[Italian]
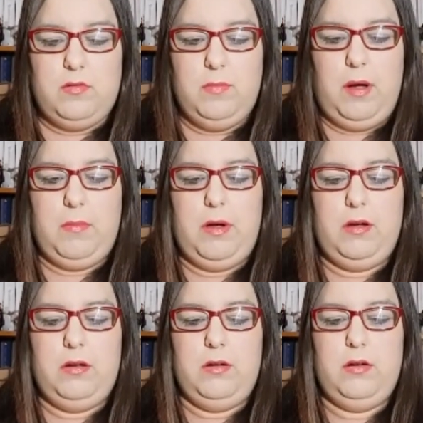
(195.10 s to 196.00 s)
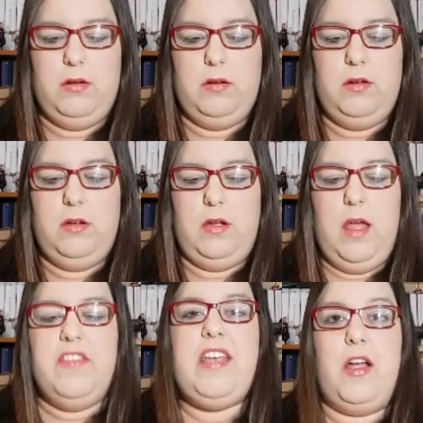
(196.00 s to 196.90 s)
Oh mamma.
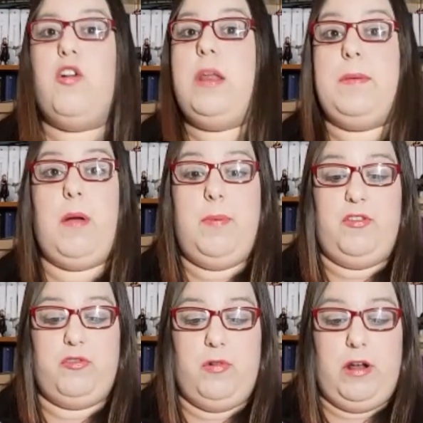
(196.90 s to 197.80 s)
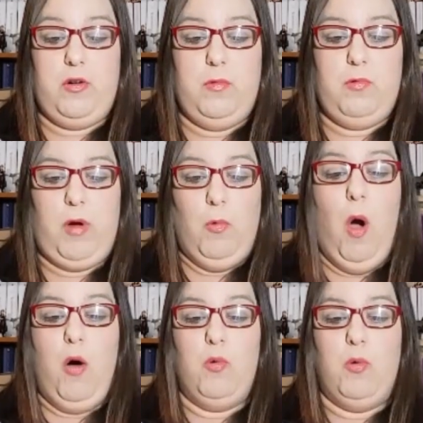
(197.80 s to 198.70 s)
Sei ancora in prima persona comunque.
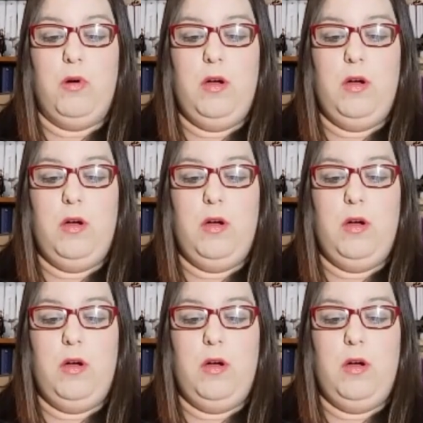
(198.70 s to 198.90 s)
Wow!